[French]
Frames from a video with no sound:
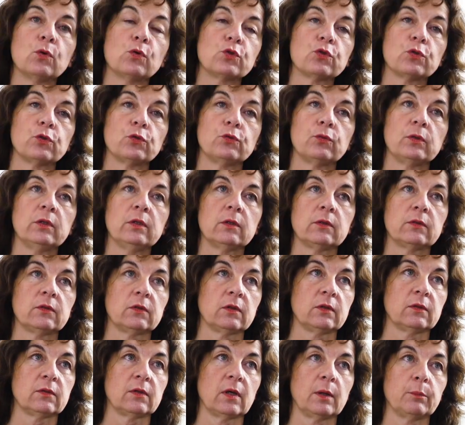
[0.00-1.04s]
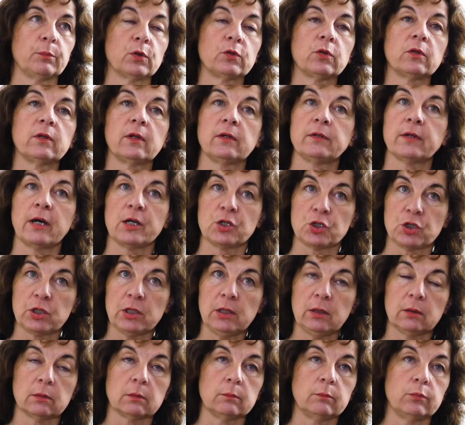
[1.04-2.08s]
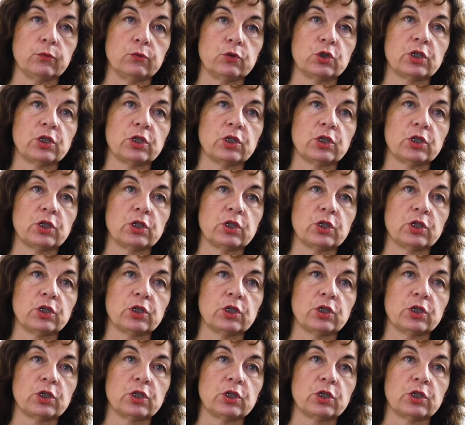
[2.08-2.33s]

Aujourd'hui, euh, c'est important d'être agile, plus que